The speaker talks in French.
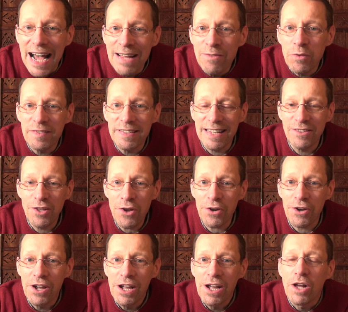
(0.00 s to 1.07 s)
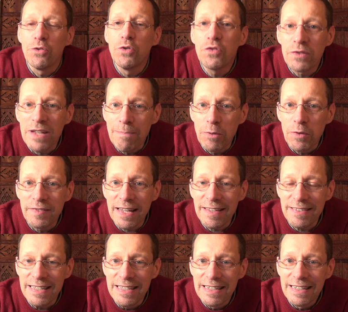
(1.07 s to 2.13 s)
annonciateur de son
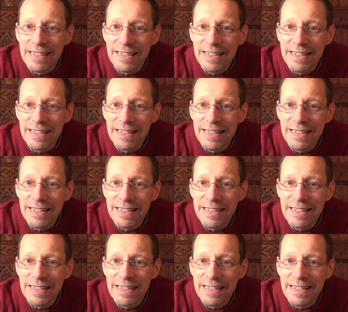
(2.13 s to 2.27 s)
apostasie.